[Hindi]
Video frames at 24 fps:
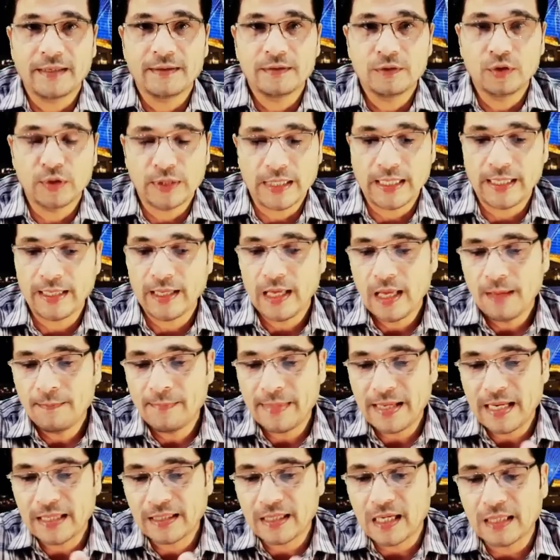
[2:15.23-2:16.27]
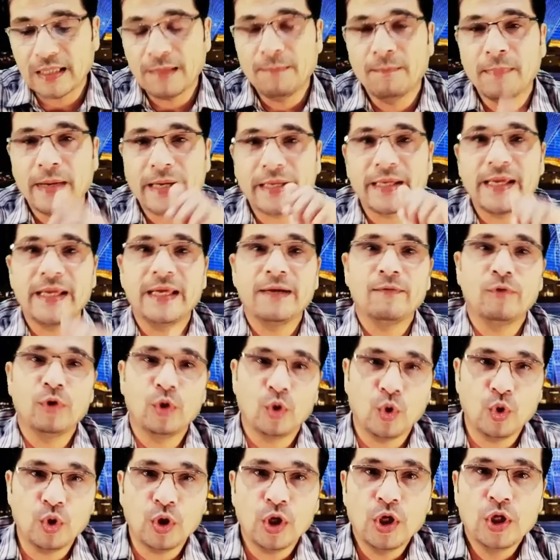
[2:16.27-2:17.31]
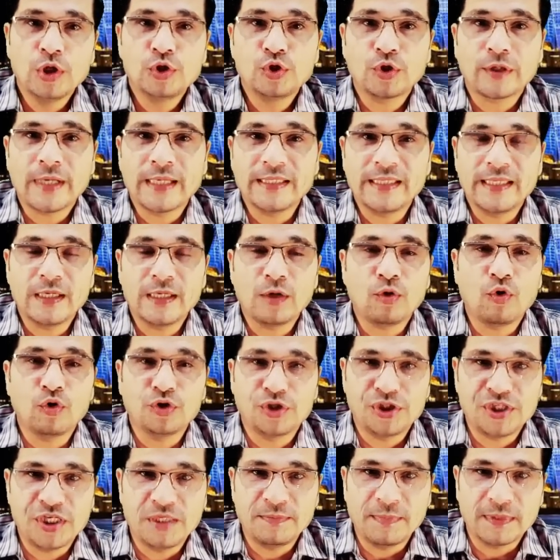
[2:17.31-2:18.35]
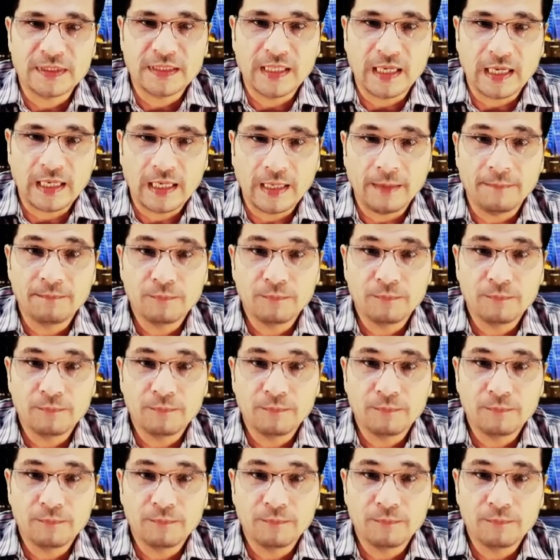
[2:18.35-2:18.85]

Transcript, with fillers: क्योंकि मैंने कहा कि मर गए हैं वो लोग जो कहते हैं कि कोशिश ही मत करना